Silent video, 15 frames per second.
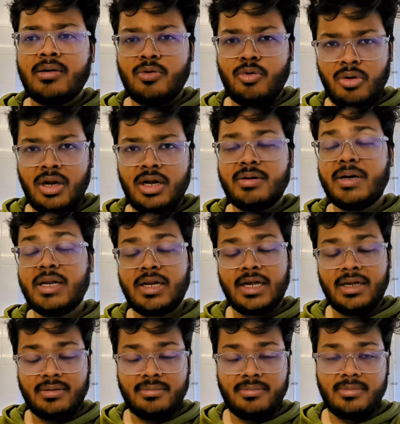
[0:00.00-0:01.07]
খুলনা মানে
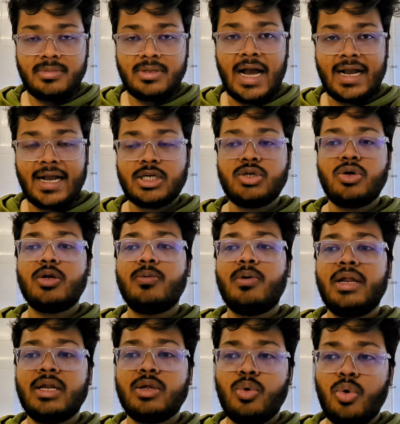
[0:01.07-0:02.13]
ঢাকা শহর
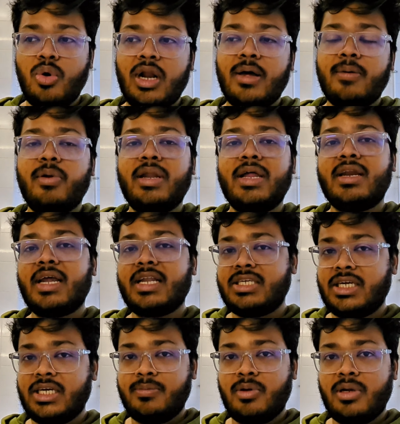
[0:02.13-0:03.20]
বলেন খুলনা বলেন
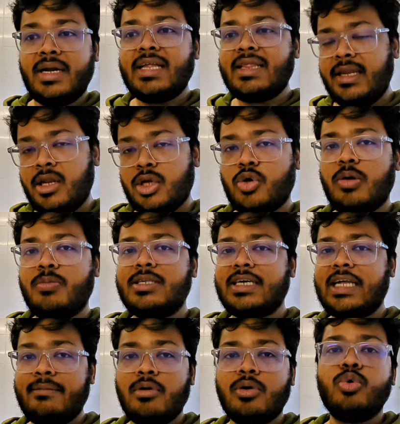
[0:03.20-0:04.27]
রাজশাহী বলেন এই তিনটা শহর
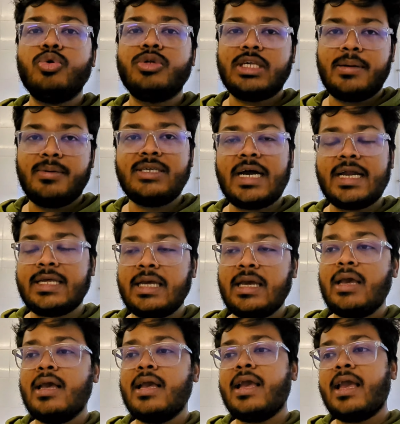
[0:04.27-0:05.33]
বেসিক্যালি আমি ঘুরছি আমি জানি
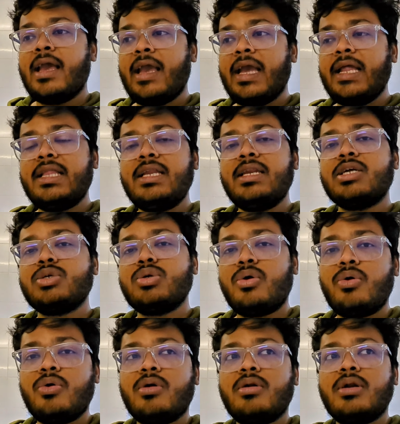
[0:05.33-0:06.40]
এই তিনটা
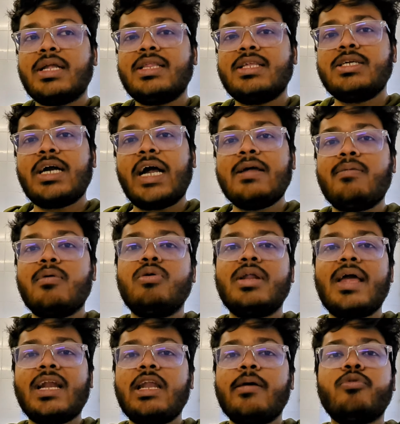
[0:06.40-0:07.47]
শহর রাত্রি সাড়ে বারোটা
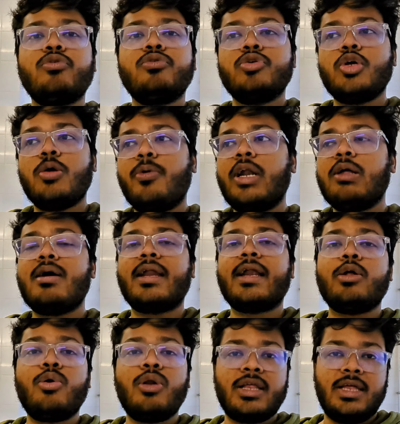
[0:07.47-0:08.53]
একটা পর্যন্ত সবকটা মার্কেট
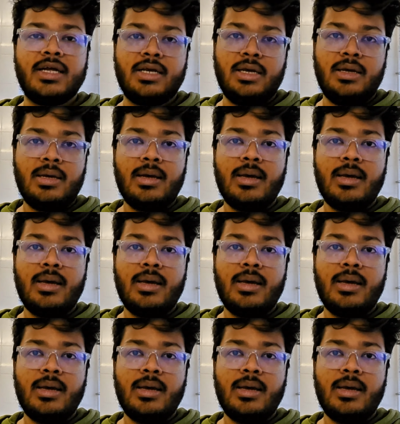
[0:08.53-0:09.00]
খোলা থাকে